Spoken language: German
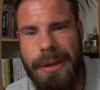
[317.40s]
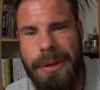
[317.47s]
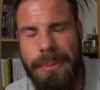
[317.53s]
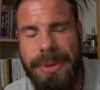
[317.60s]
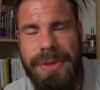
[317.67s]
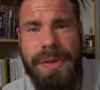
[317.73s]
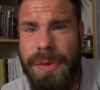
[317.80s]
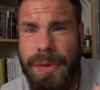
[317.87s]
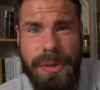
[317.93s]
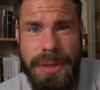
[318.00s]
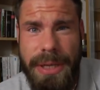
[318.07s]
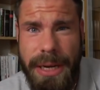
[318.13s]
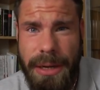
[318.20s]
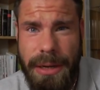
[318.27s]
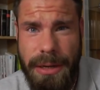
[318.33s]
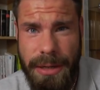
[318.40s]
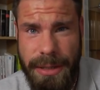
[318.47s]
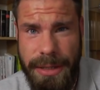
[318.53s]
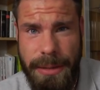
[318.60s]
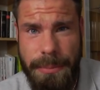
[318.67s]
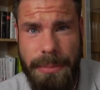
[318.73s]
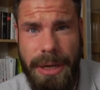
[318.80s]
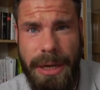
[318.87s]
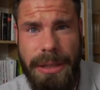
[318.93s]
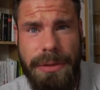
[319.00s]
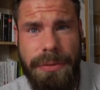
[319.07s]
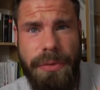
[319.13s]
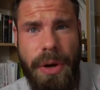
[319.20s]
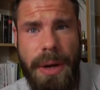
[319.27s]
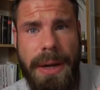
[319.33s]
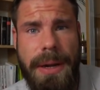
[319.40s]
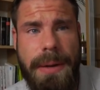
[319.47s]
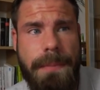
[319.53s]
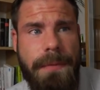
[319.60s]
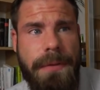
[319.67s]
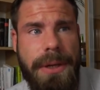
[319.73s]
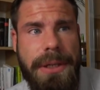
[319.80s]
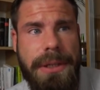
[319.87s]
ein bisschen zu denken gegeben hat, vor allem weil